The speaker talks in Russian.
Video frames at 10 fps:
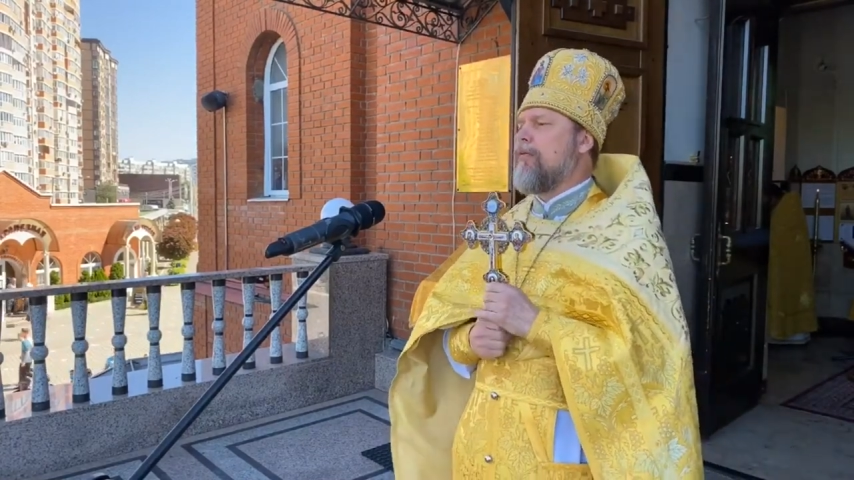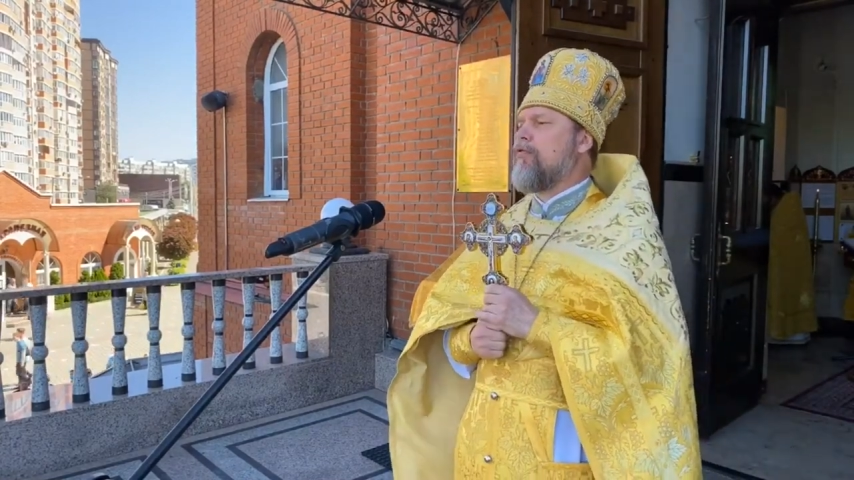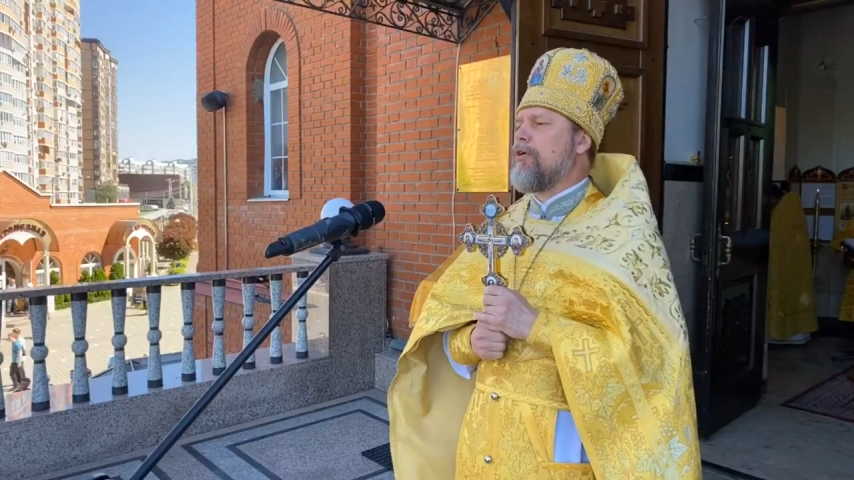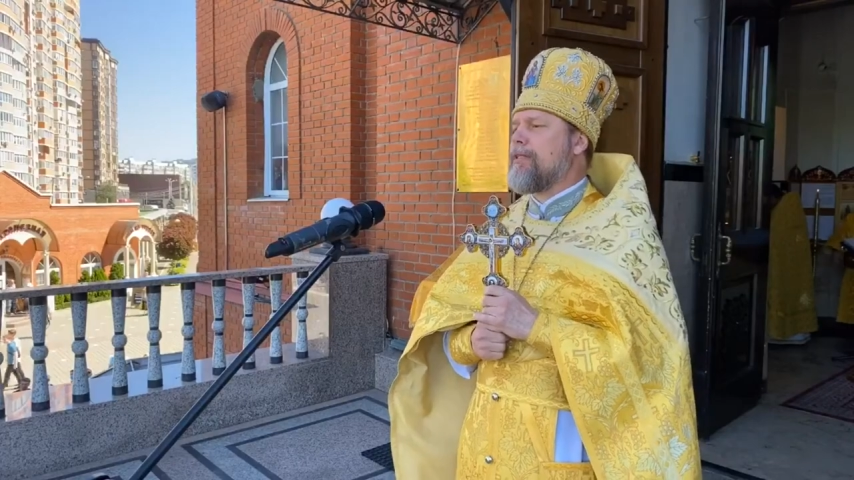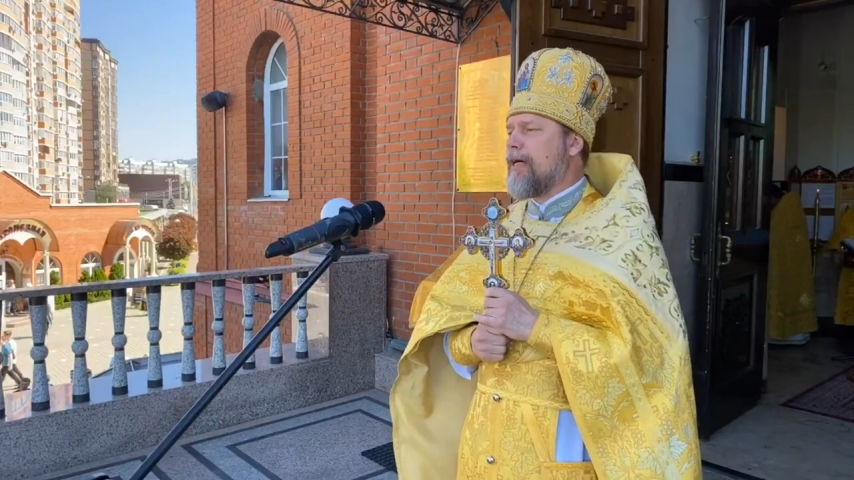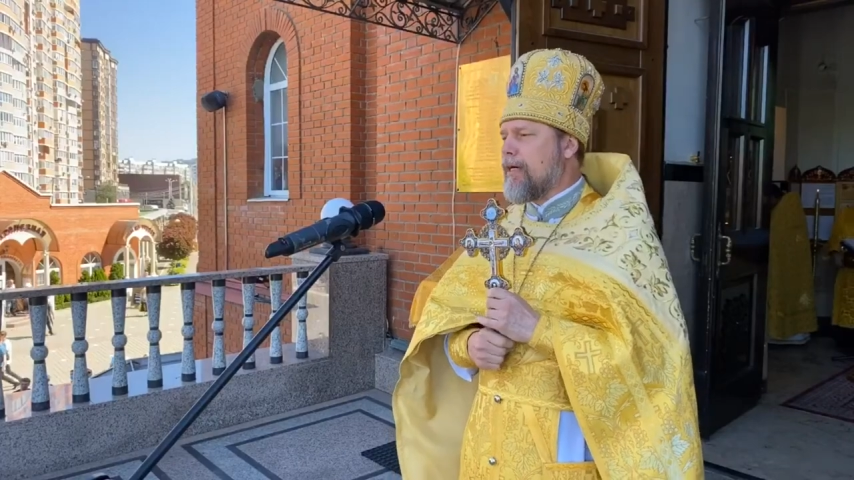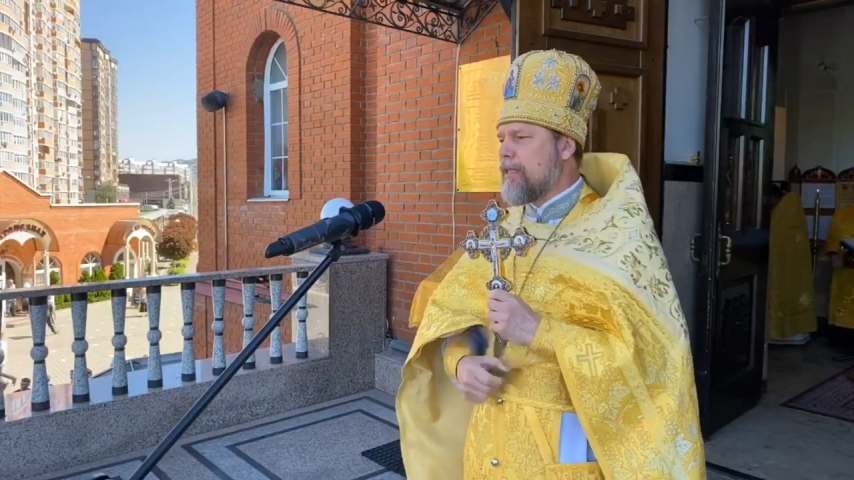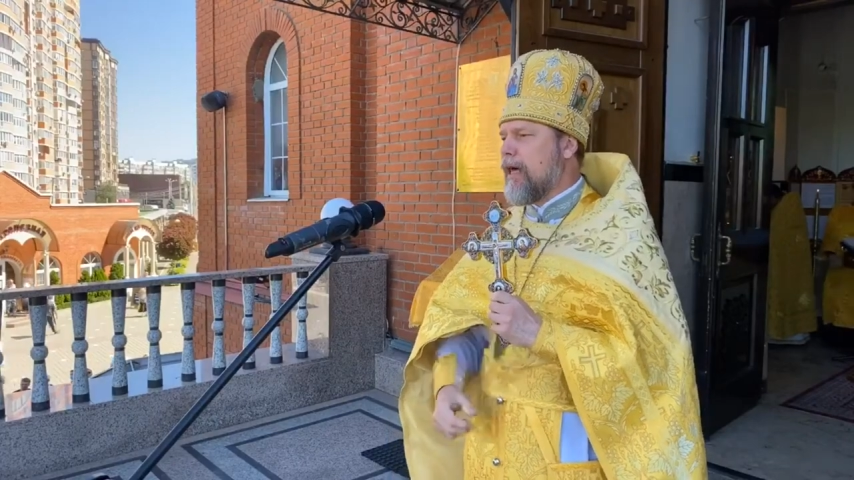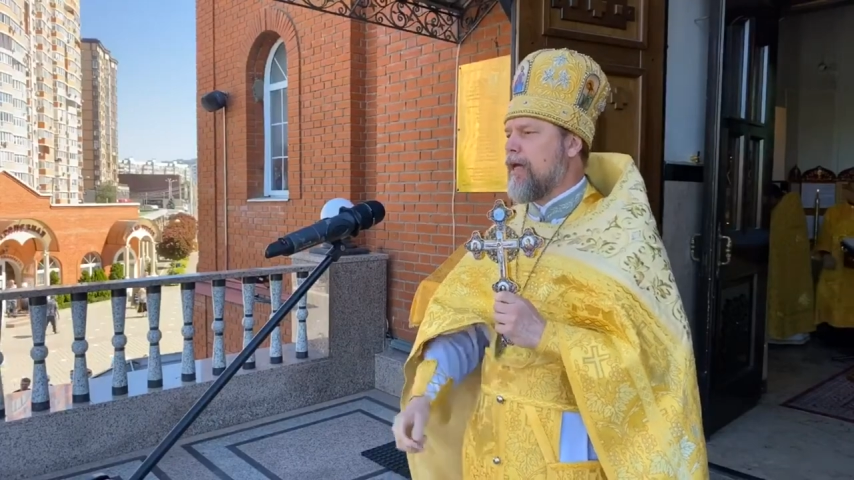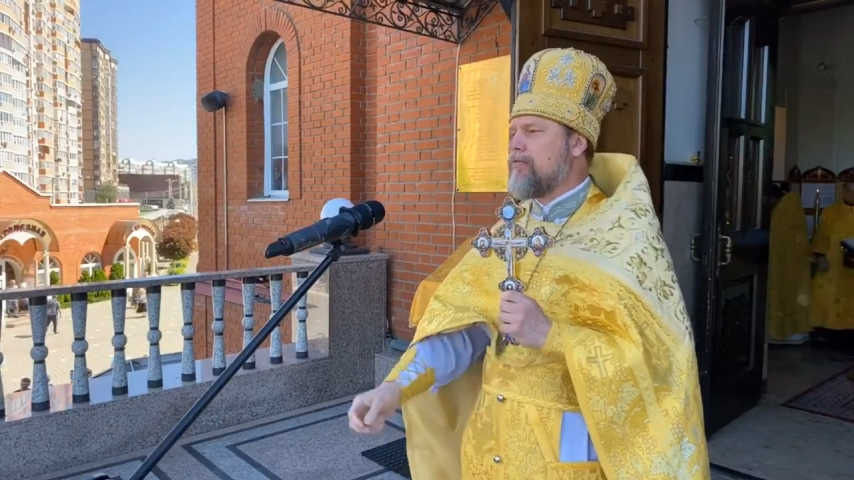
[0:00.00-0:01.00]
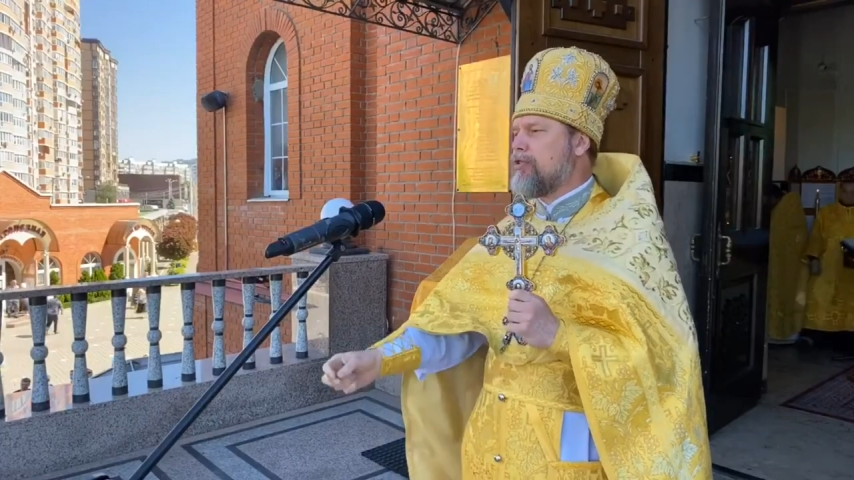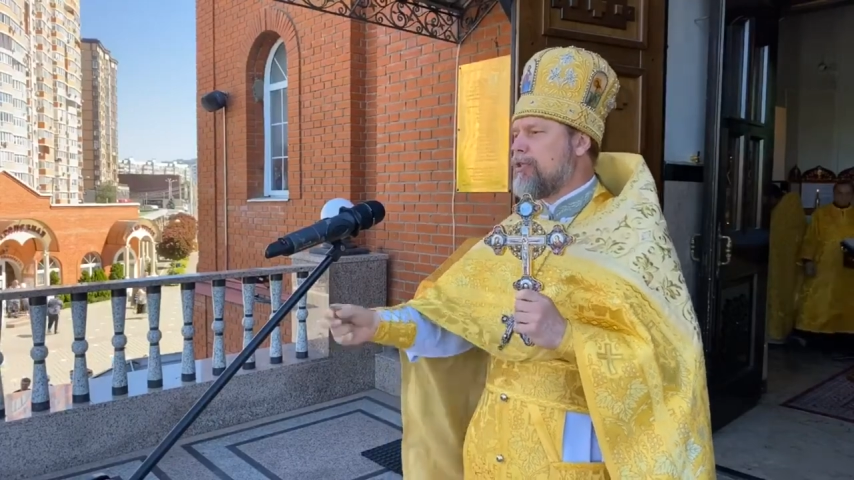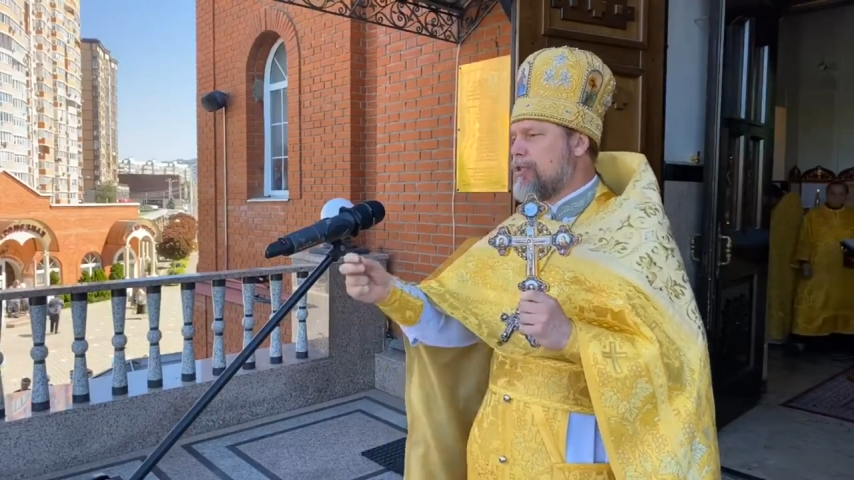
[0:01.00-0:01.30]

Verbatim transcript: вот тогда и все